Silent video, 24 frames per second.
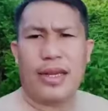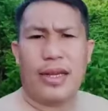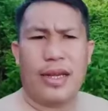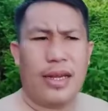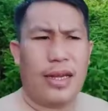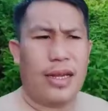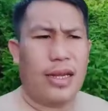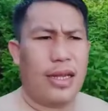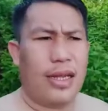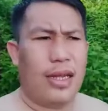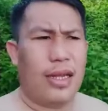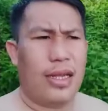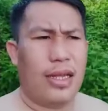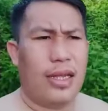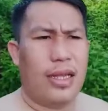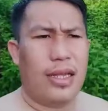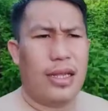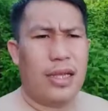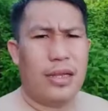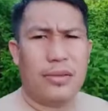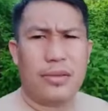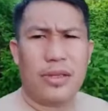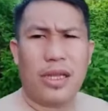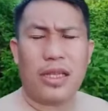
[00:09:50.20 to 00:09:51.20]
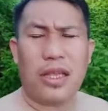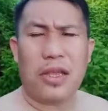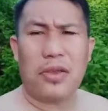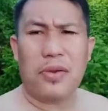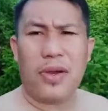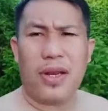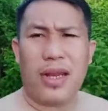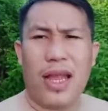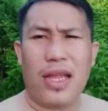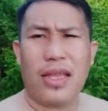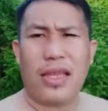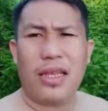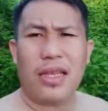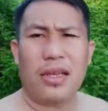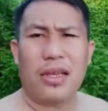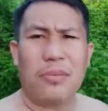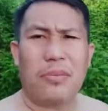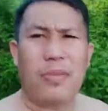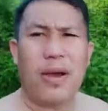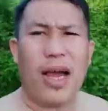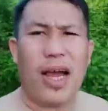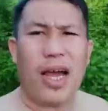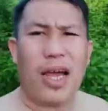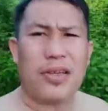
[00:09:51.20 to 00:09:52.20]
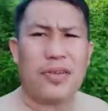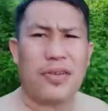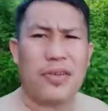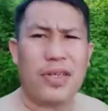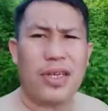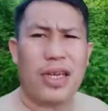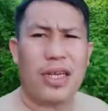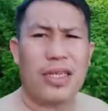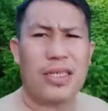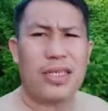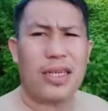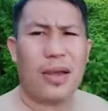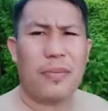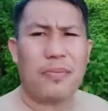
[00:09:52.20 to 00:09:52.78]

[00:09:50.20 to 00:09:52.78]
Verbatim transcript: Uh, ah, tatayuan natin ng bahay yun guys.